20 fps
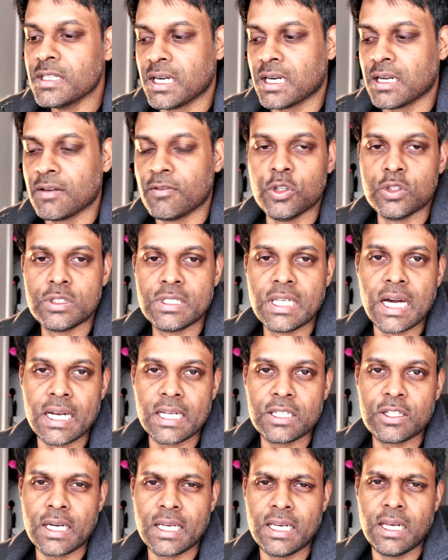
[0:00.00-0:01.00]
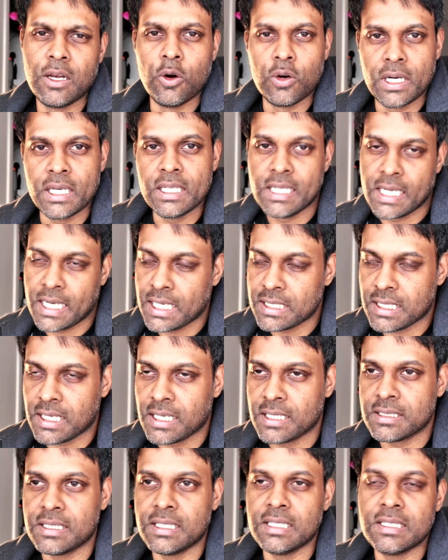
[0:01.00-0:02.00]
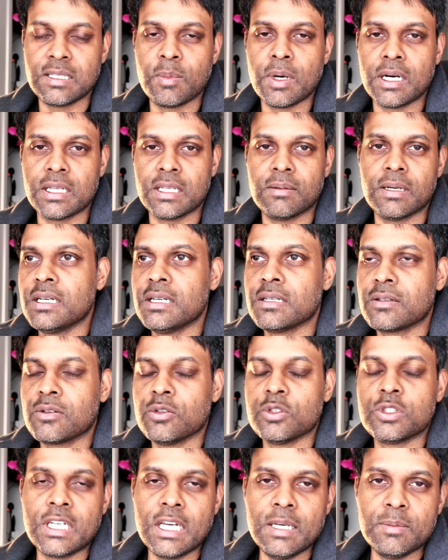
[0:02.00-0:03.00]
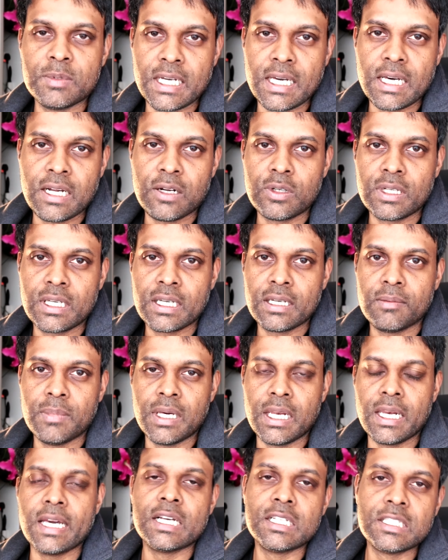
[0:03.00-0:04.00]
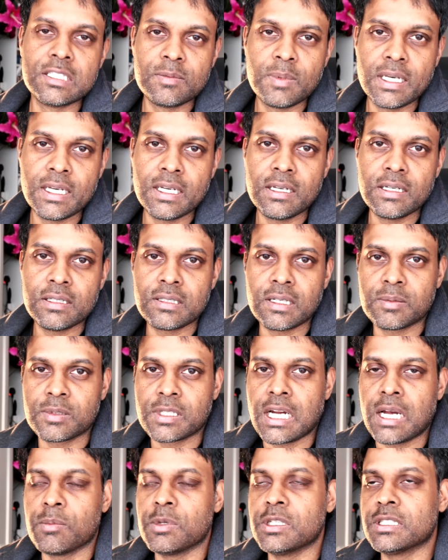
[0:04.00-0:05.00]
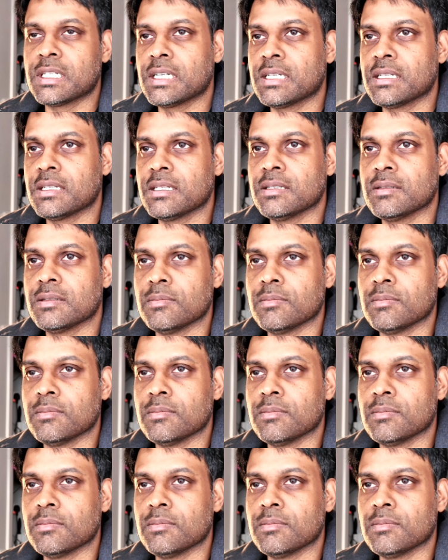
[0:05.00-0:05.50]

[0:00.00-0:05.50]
अगर व्यूज़ नहीं आ रहे थे तो यानी लोग नहीं देखना चाह रहे सीधी सी बात है कुछ टीम्स हैं यार उनके मिलियंस में सब्सक्राइबर्स हैं